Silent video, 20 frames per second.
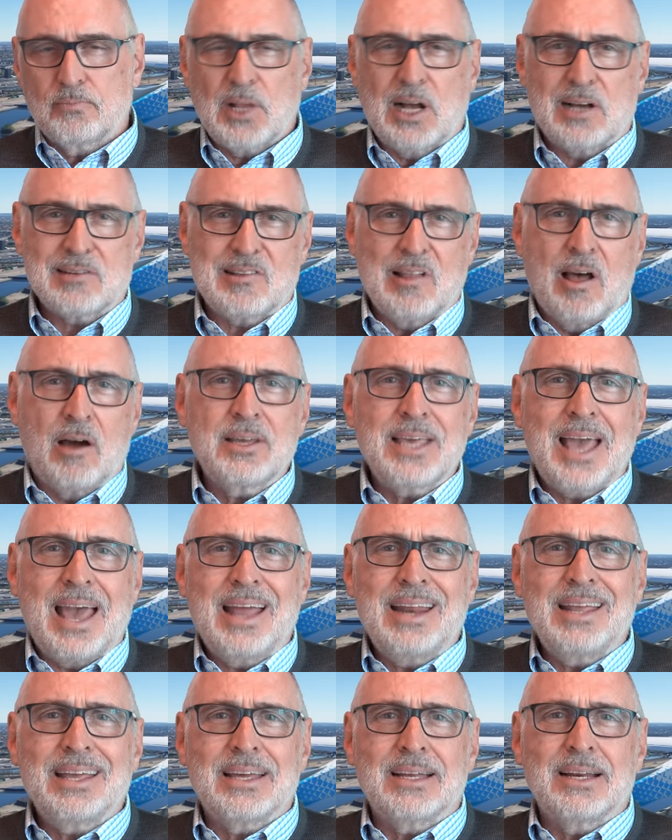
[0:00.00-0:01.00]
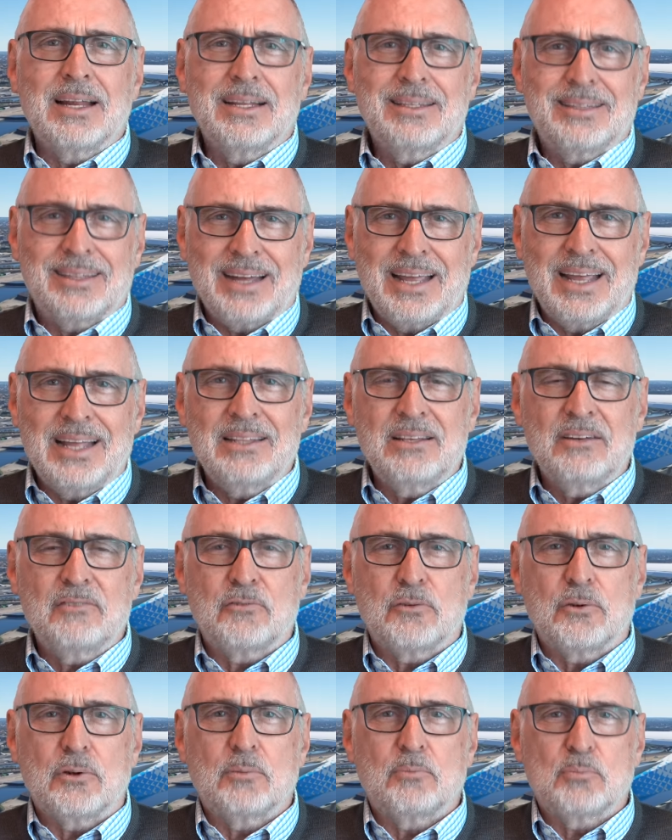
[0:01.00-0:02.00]
Als langjähriger Trainer
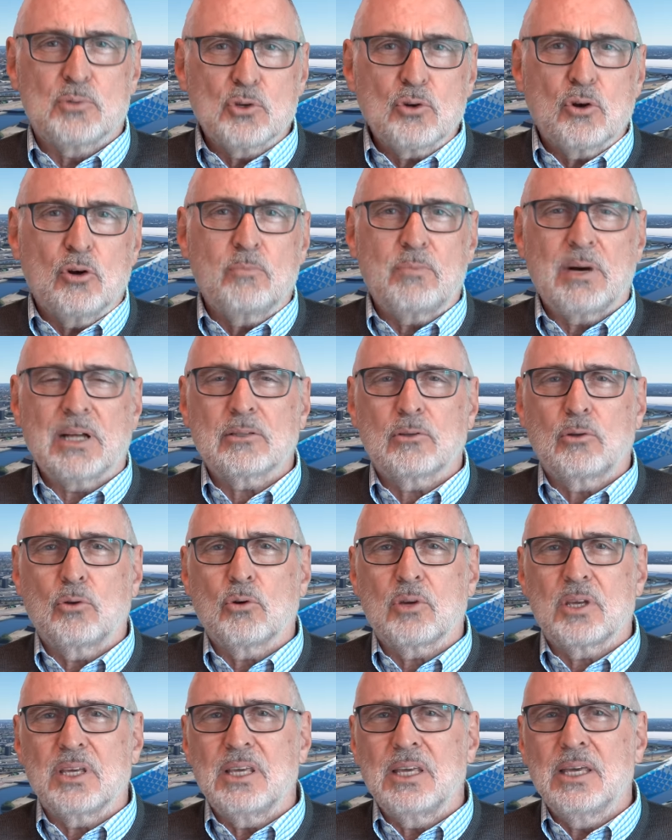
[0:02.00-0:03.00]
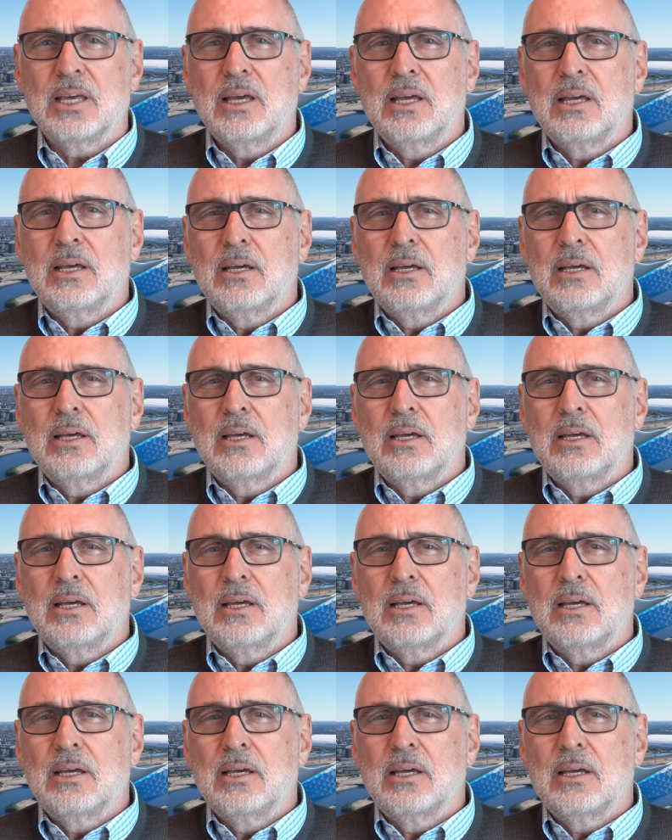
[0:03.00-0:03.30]
für Psychopathologie